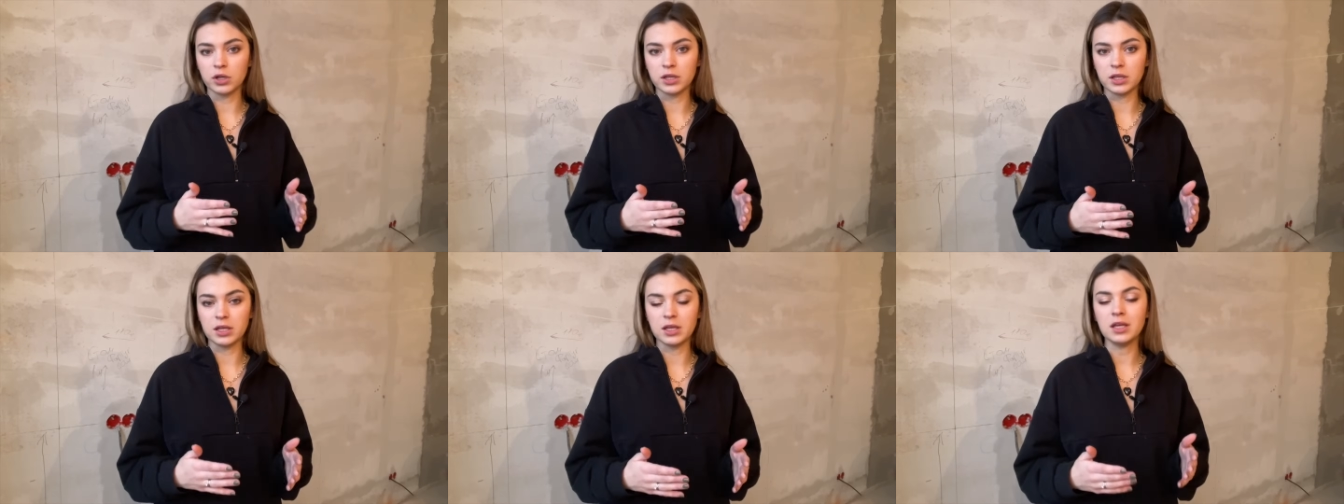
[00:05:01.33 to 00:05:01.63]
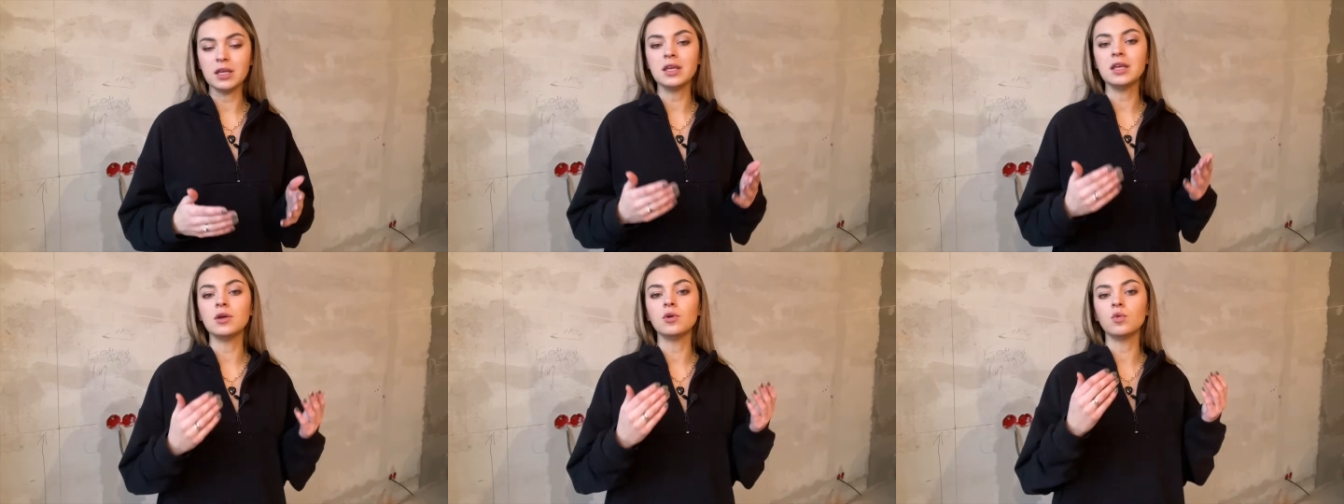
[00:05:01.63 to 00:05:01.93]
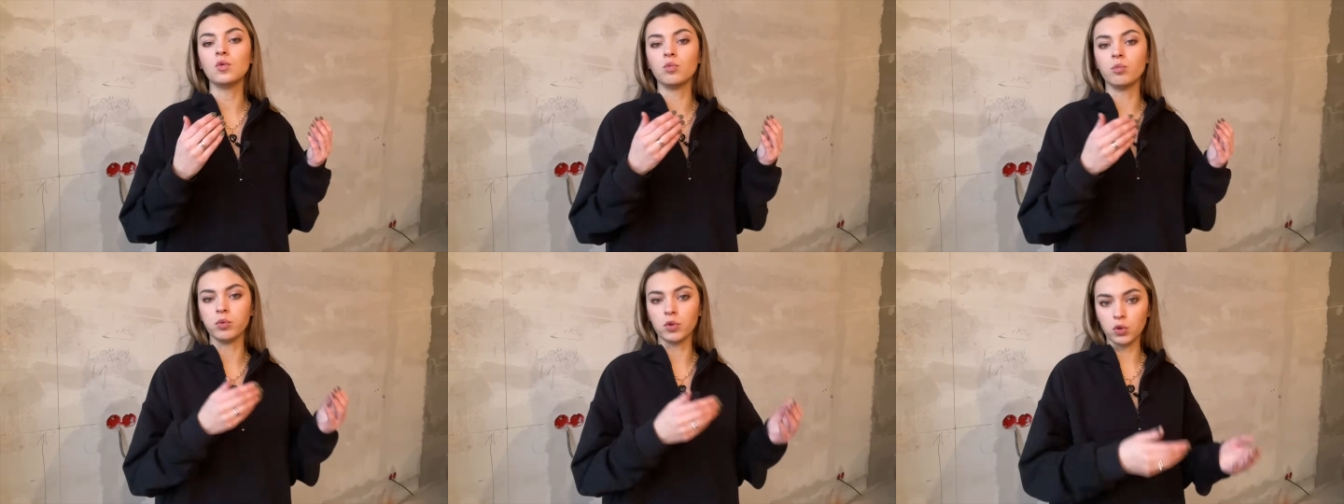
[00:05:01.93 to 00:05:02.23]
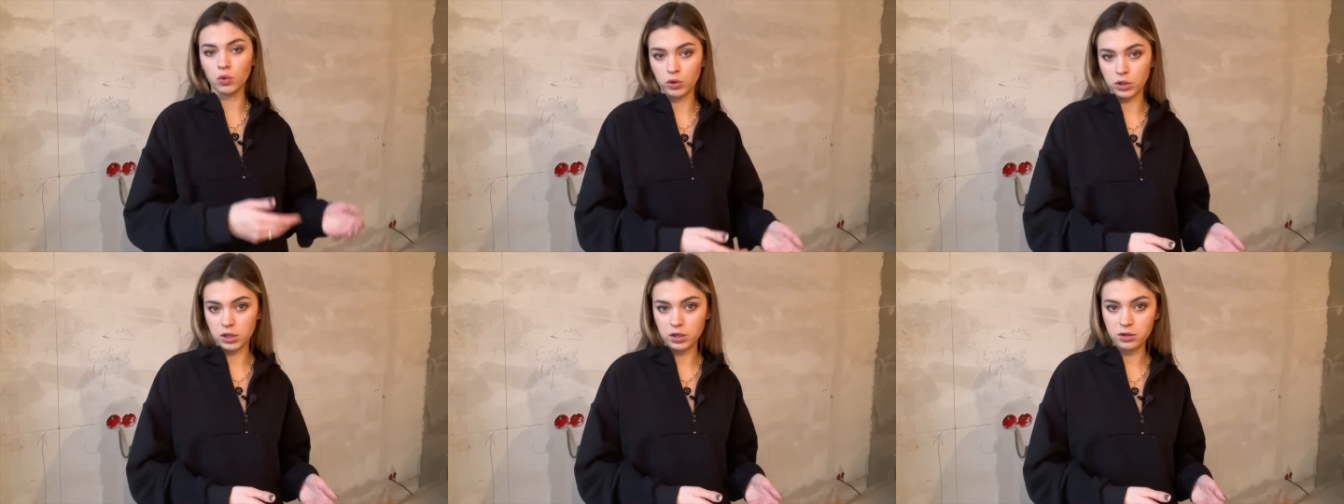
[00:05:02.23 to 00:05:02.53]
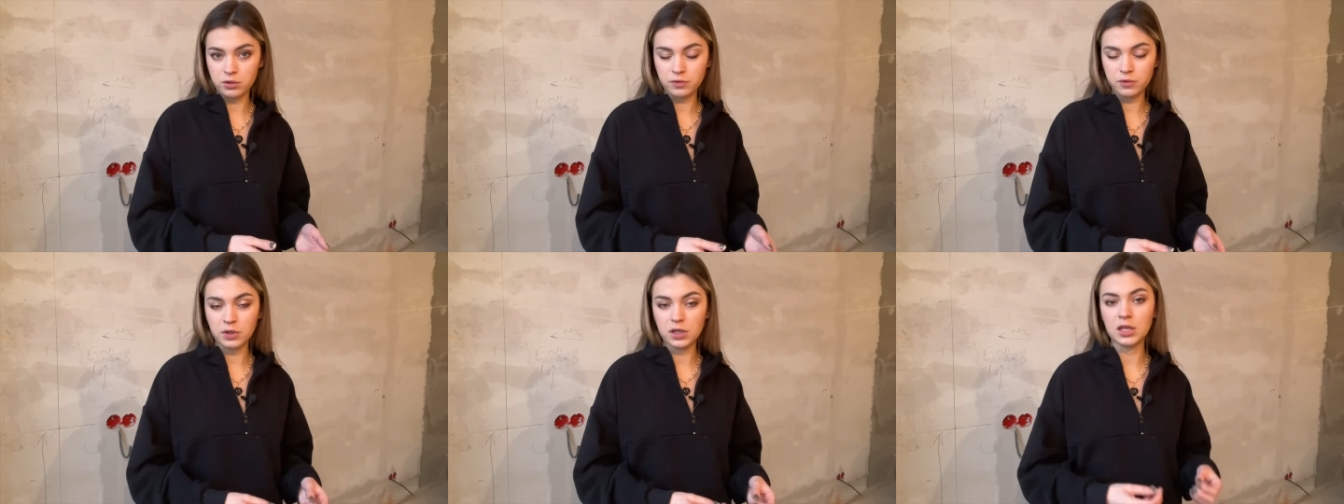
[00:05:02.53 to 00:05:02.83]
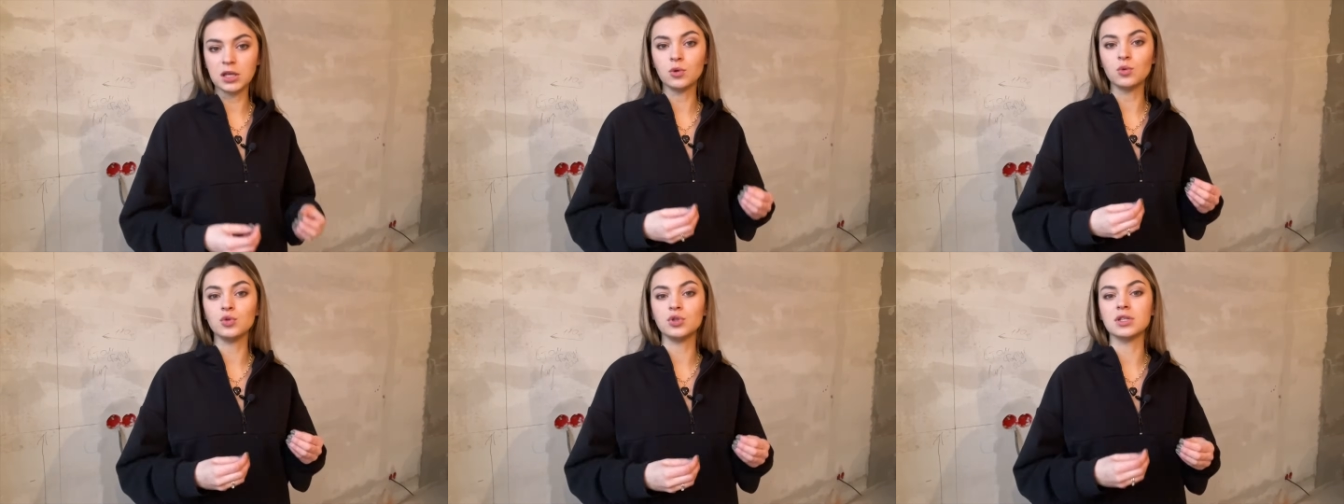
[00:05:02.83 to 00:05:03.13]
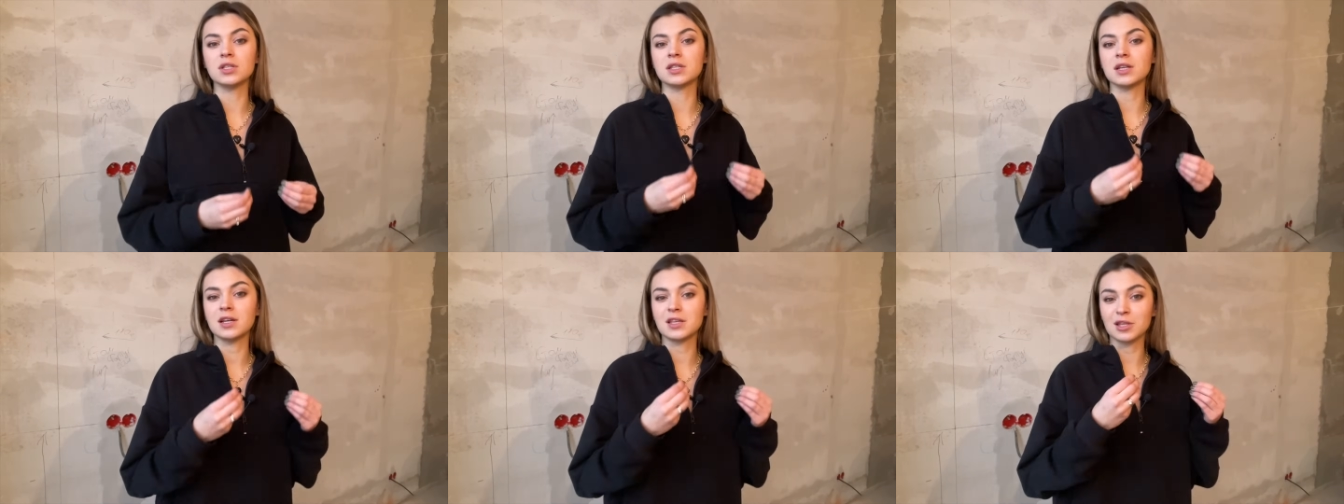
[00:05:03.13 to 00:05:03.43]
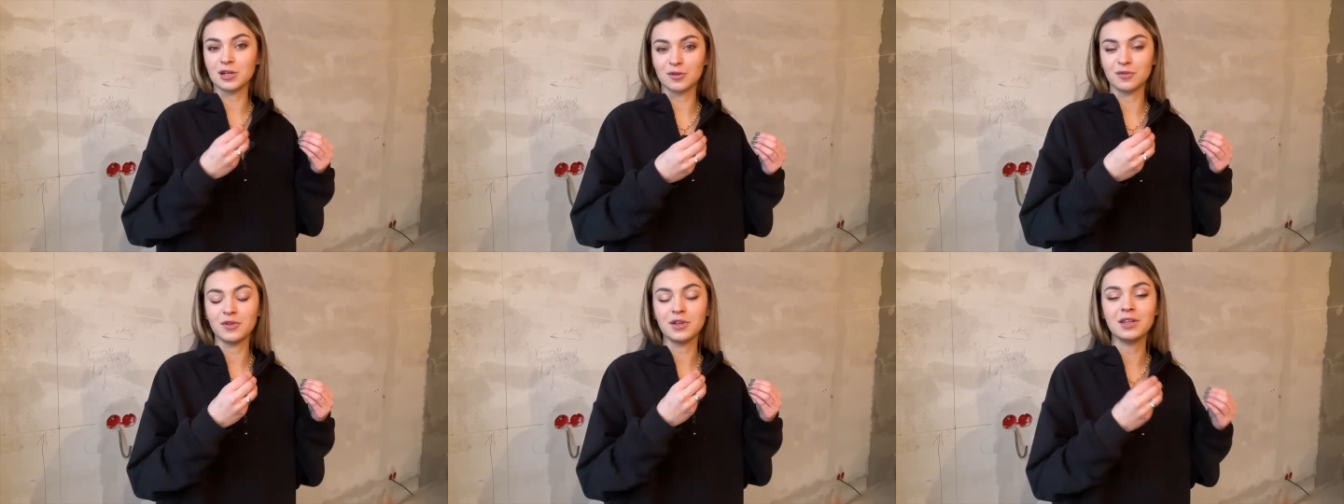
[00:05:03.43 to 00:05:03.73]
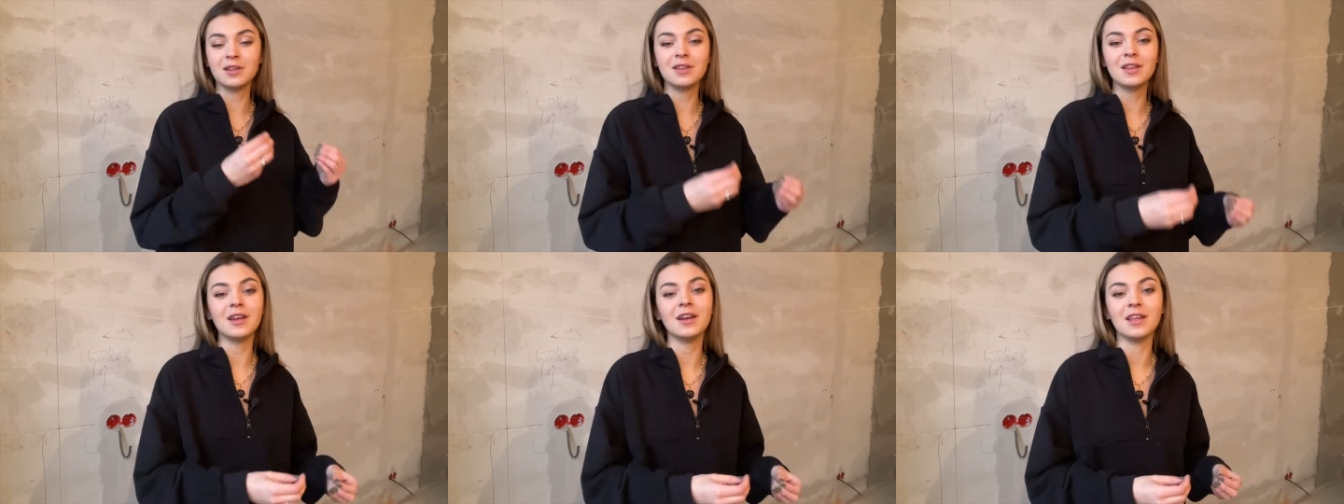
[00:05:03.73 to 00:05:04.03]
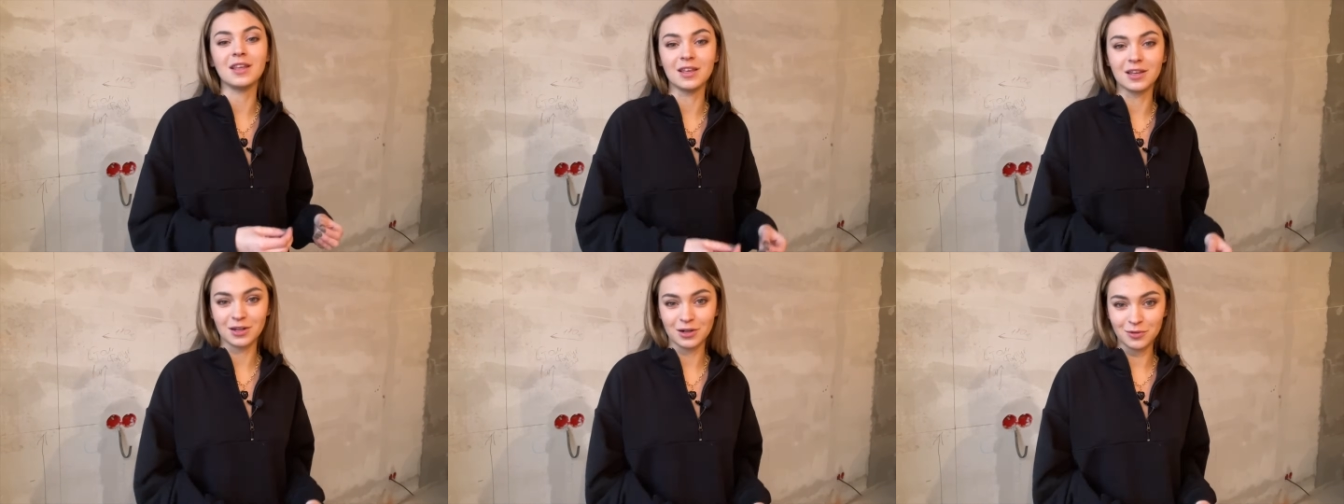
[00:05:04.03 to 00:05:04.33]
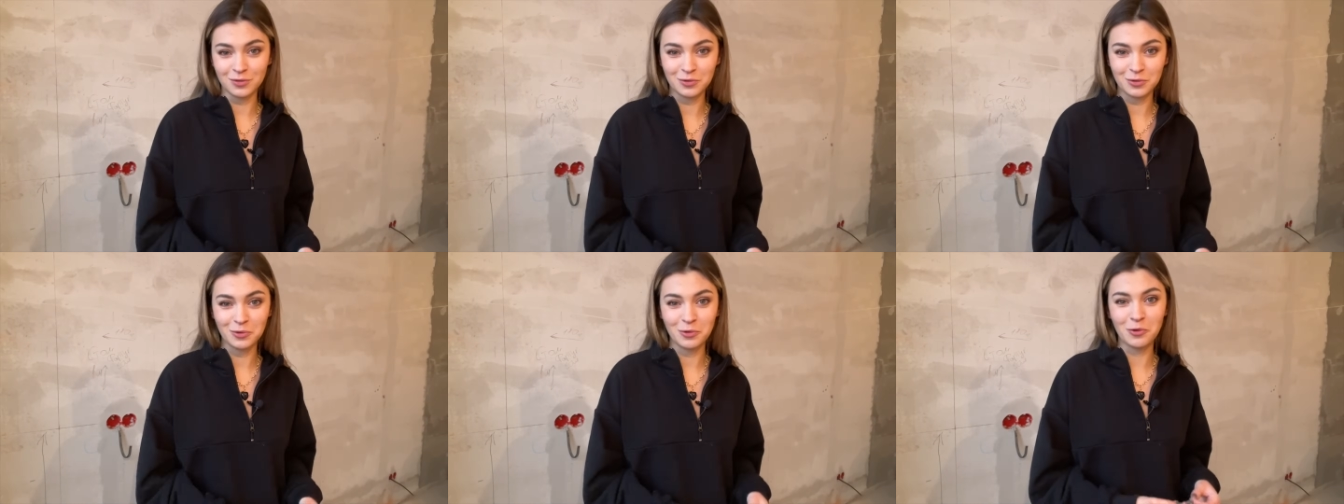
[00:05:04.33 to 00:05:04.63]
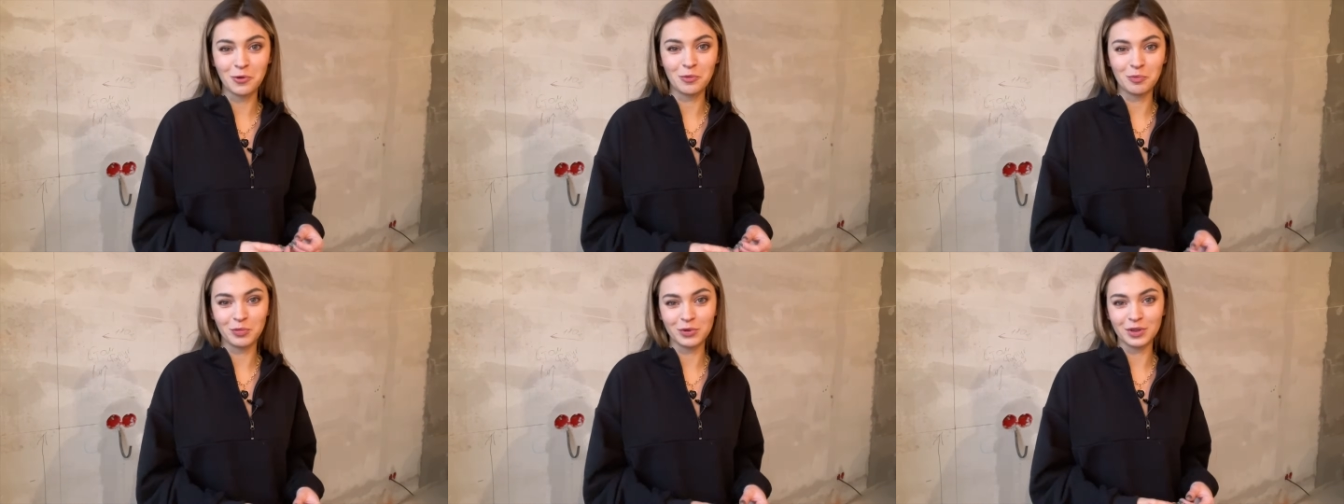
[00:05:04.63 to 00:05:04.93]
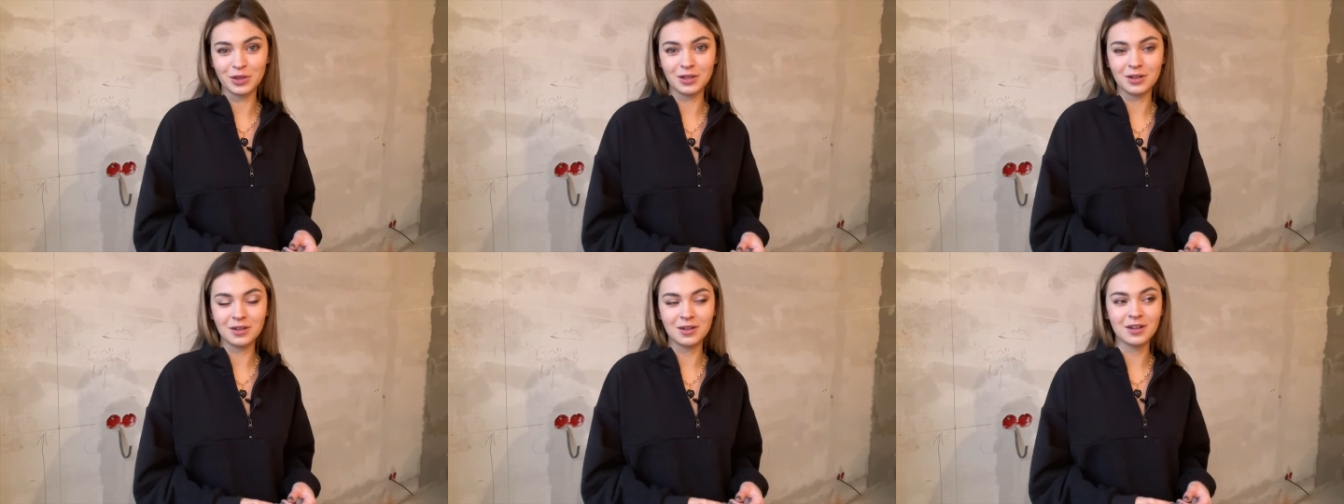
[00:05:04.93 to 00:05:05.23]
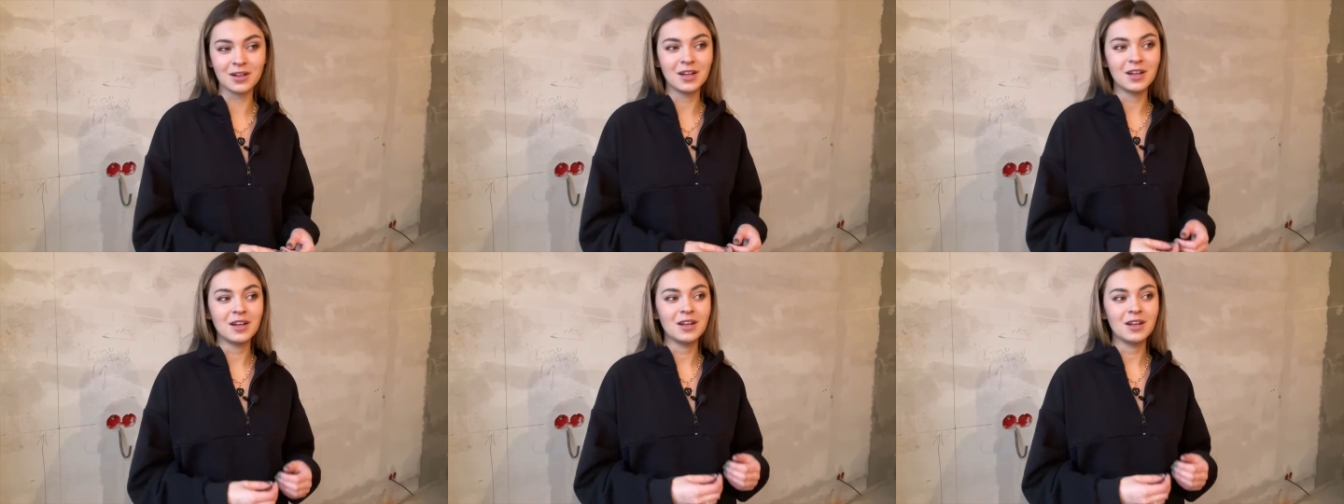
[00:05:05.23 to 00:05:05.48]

они и у блогеров, и у дизайнеров интерьеров опытных.